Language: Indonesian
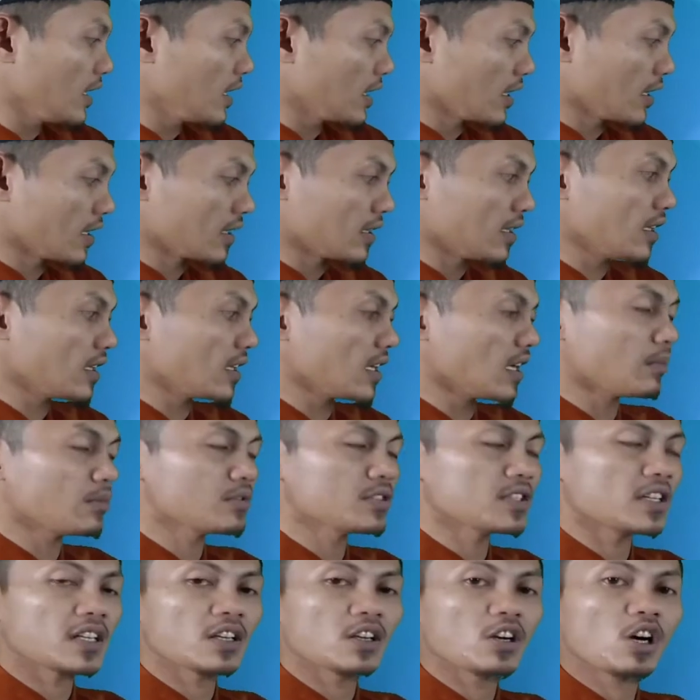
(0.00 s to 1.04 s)
ketika
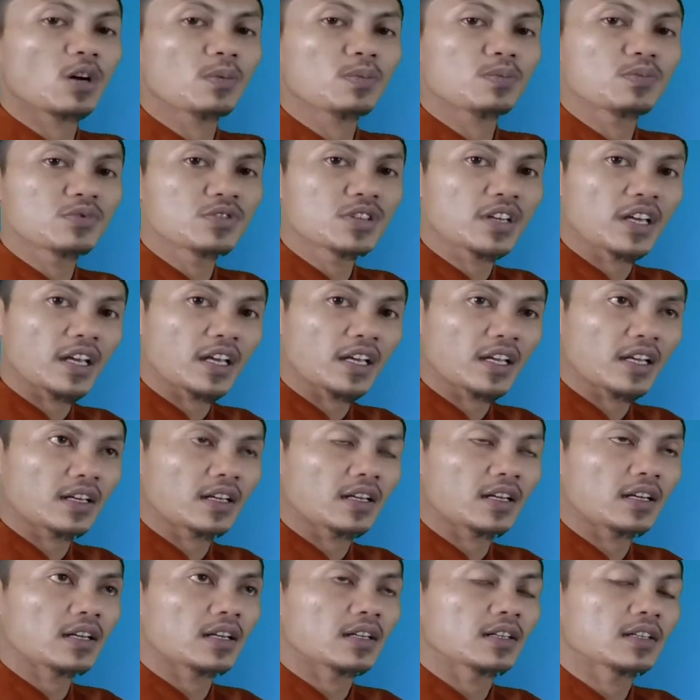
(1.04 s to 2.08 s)
menjadi objek
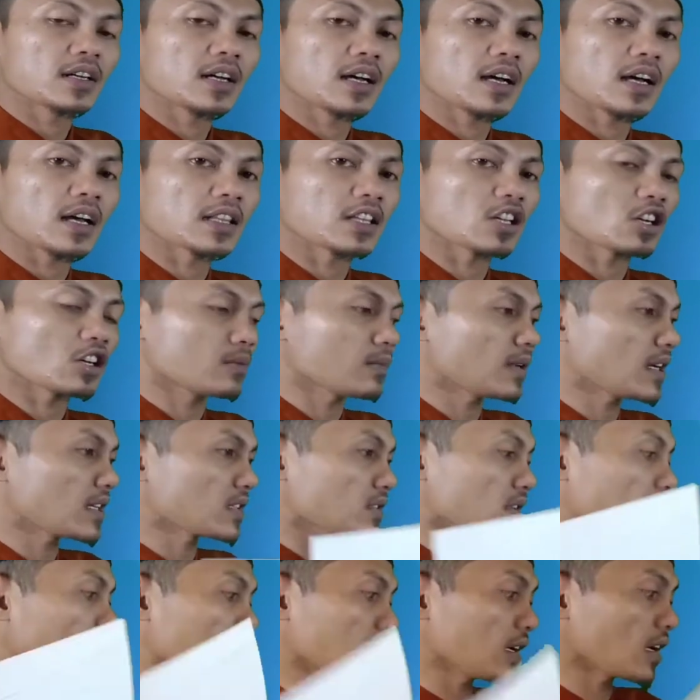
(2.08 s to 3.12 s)
atau kemas
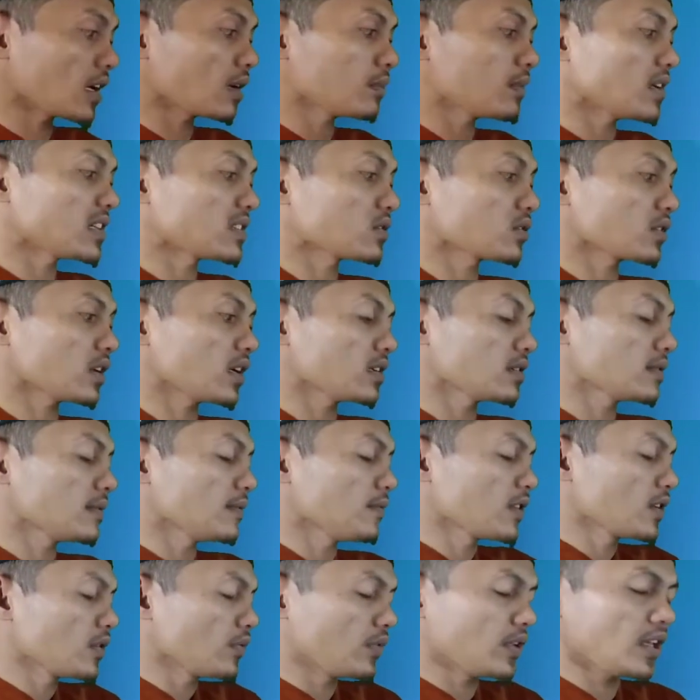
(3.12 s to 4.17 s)
karena kemasukan
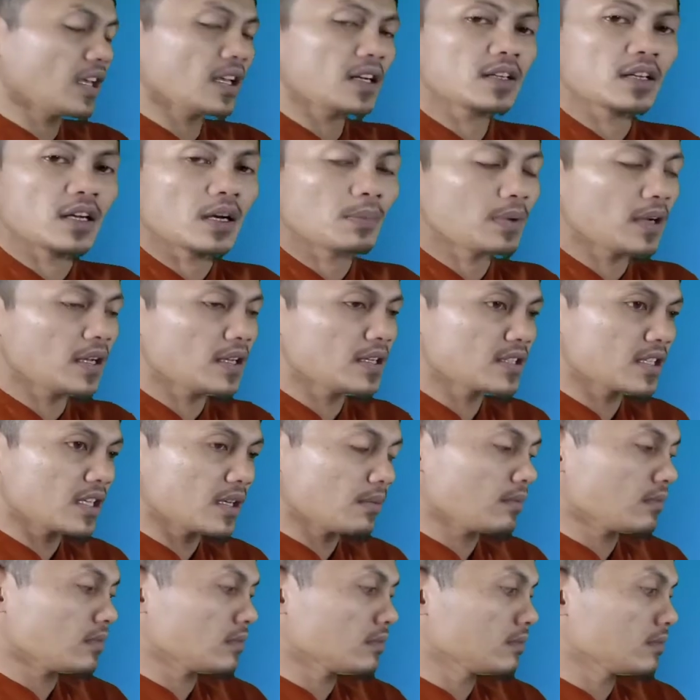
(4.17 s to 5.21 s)
fiil apa
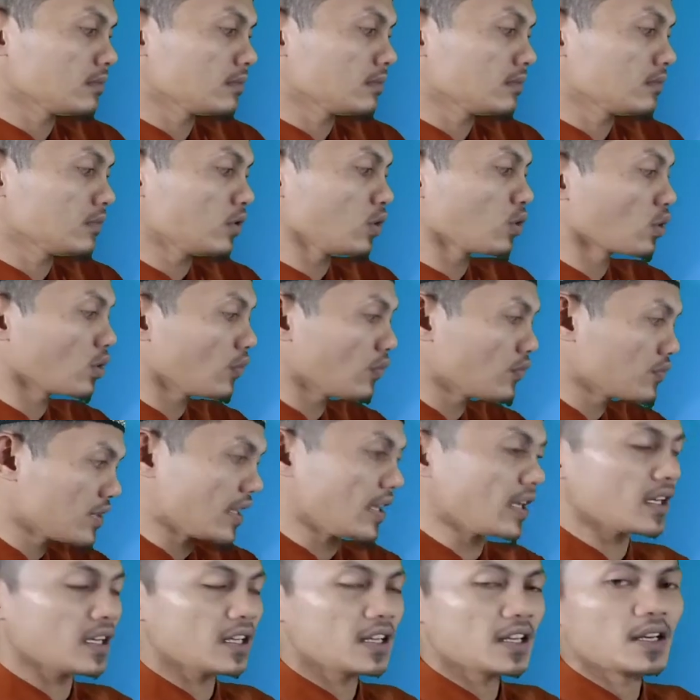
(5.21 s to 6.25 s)
isim hmm, huruf
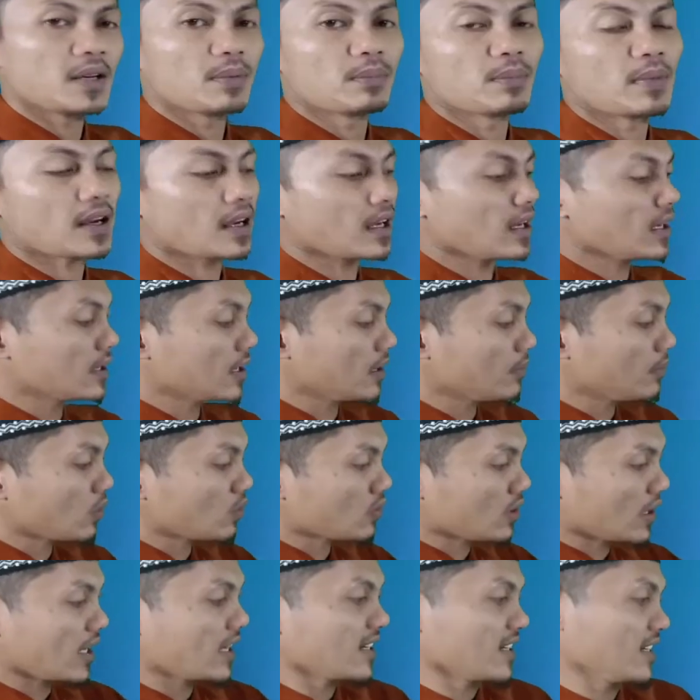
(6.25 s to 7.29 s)
jer maka dia
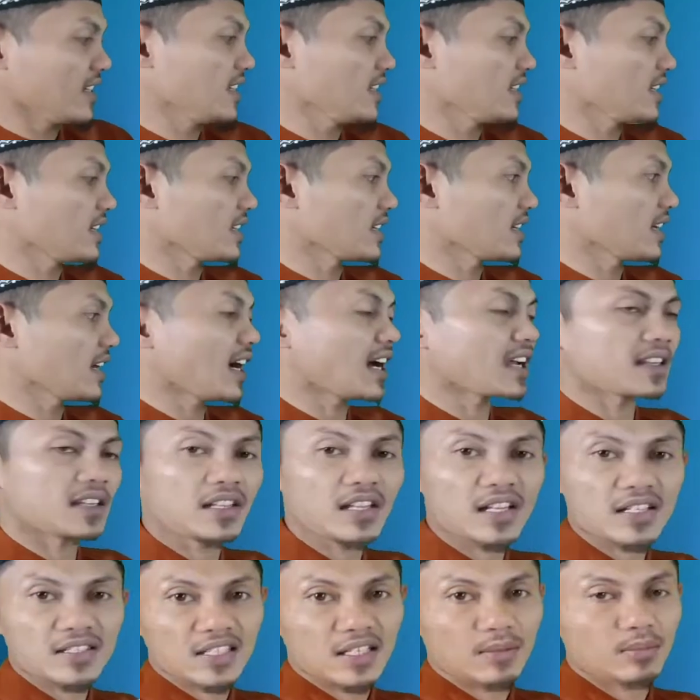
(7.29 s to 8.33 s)
menggunakan ini
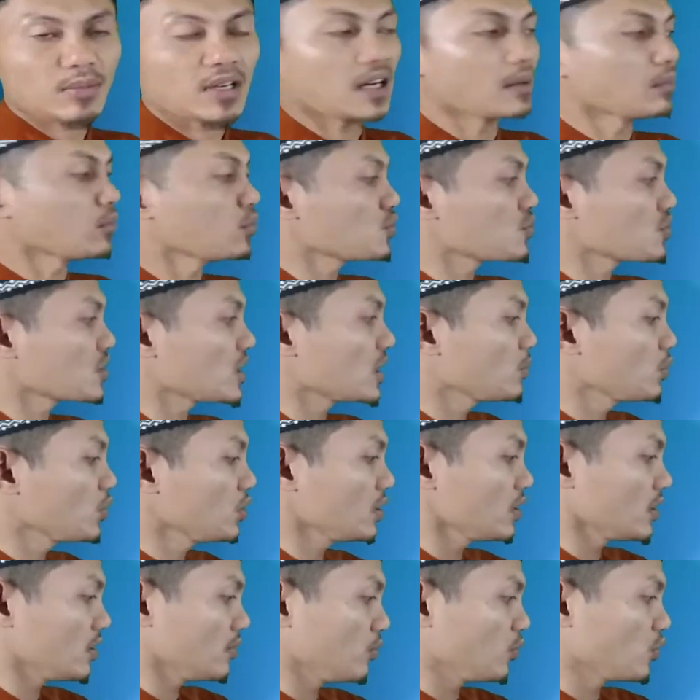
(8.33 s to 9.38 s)
artinya sama
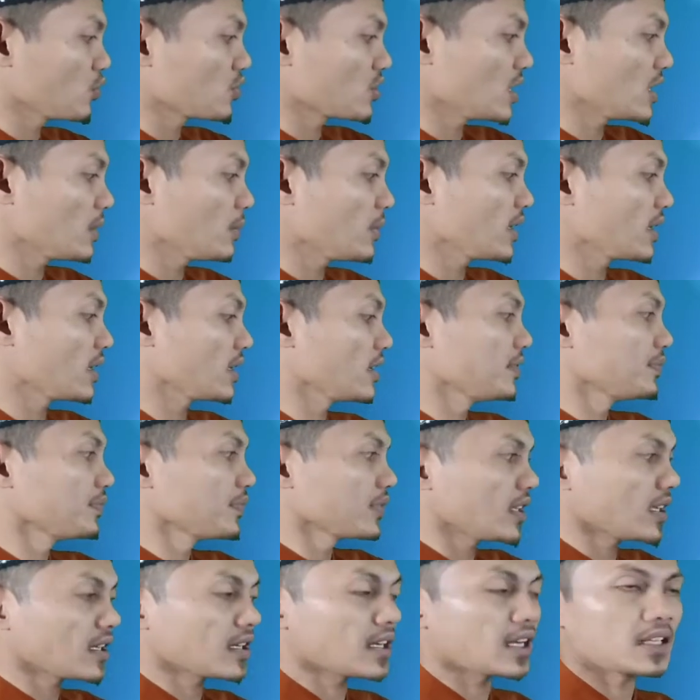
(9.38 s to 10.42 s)
muslimun muslimin
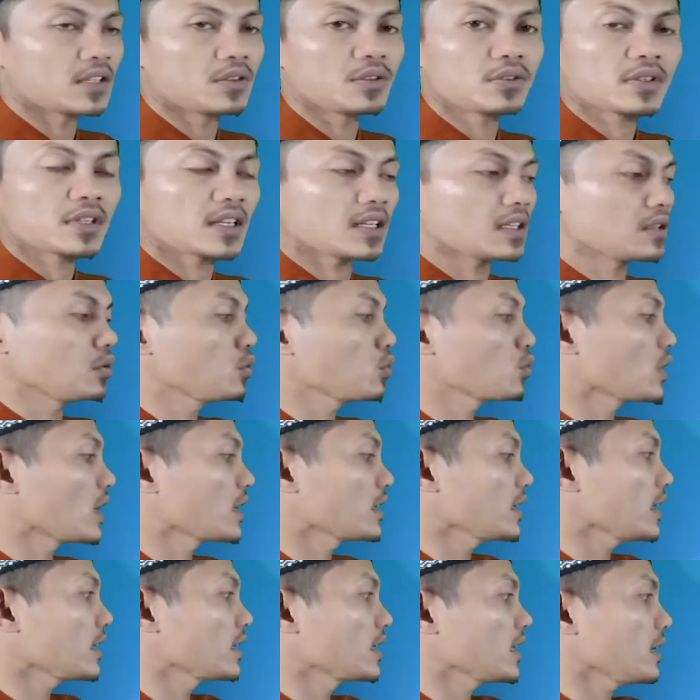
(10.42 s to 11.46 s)
tergantung
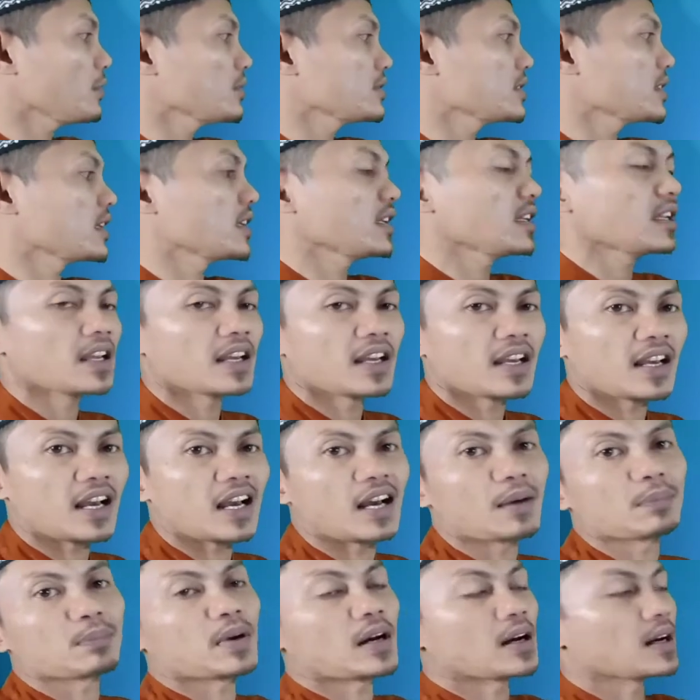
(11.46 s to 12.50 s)
kedudukannya dia menjadi
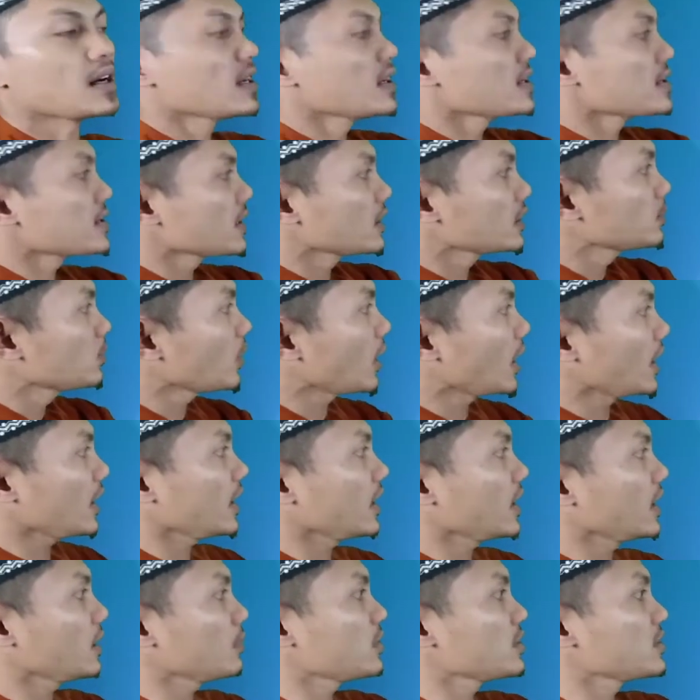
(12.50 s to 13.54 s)
apa sehubungan
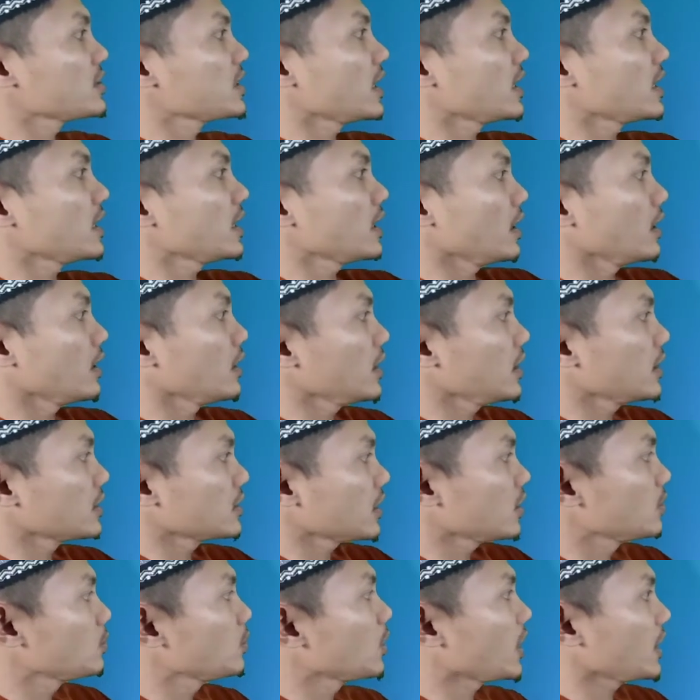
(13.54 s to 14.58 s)
ini menjadi
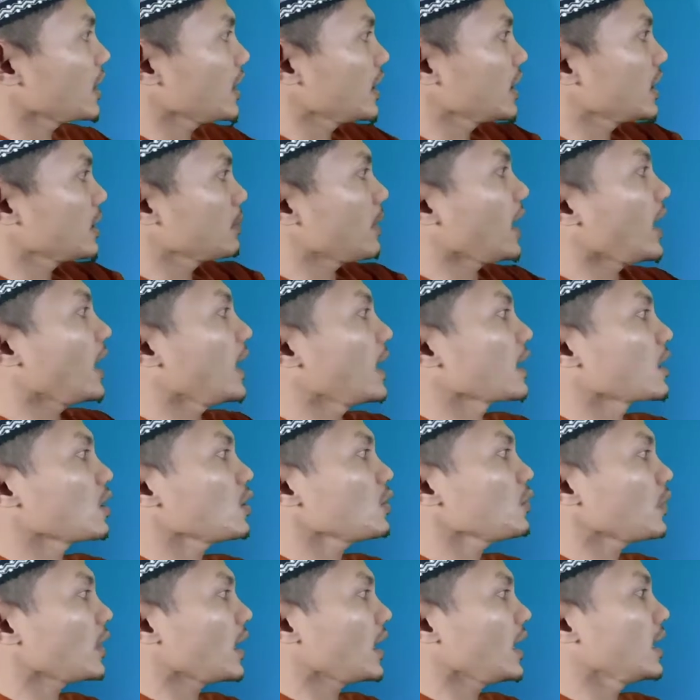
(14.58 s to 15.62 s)
sehubungan ini mahal
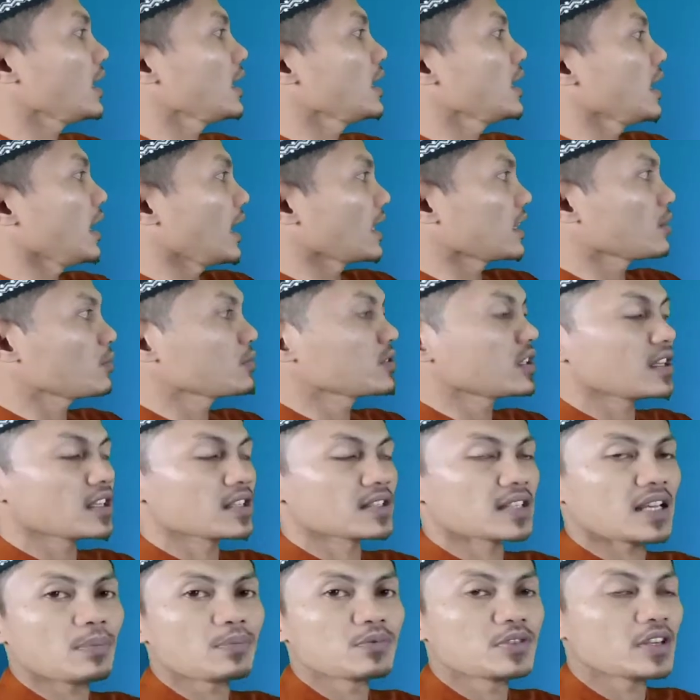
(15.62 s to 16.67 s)
rofa atau menjadi
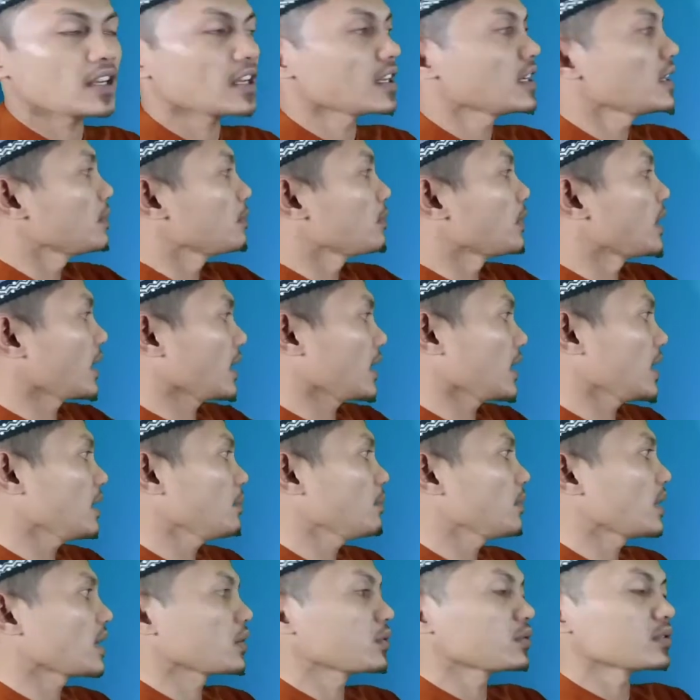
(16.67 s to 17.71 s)
subjek, maka
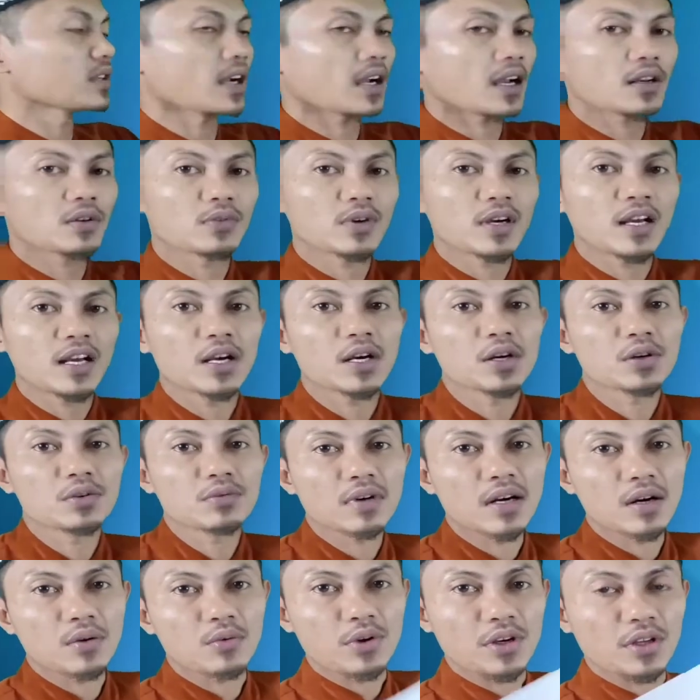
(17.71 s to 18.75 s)
menggunakan wah
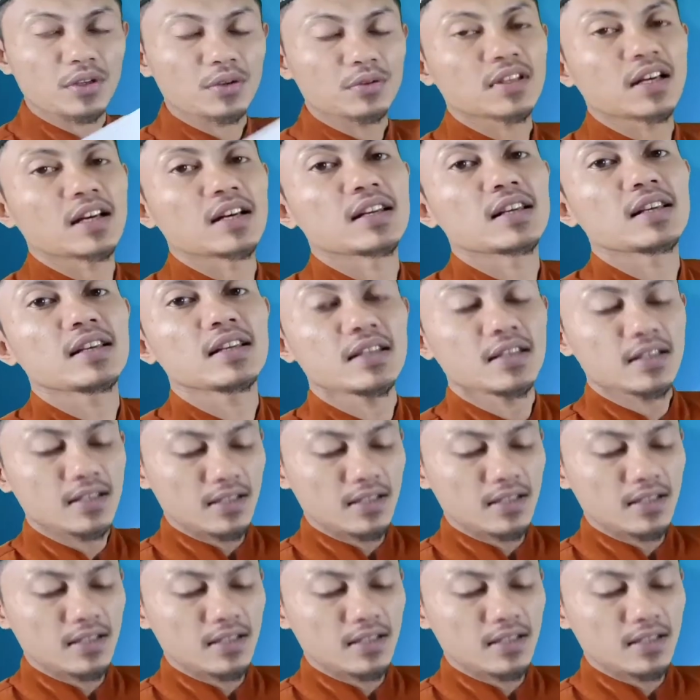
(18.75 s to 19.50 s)
wawu itu tadi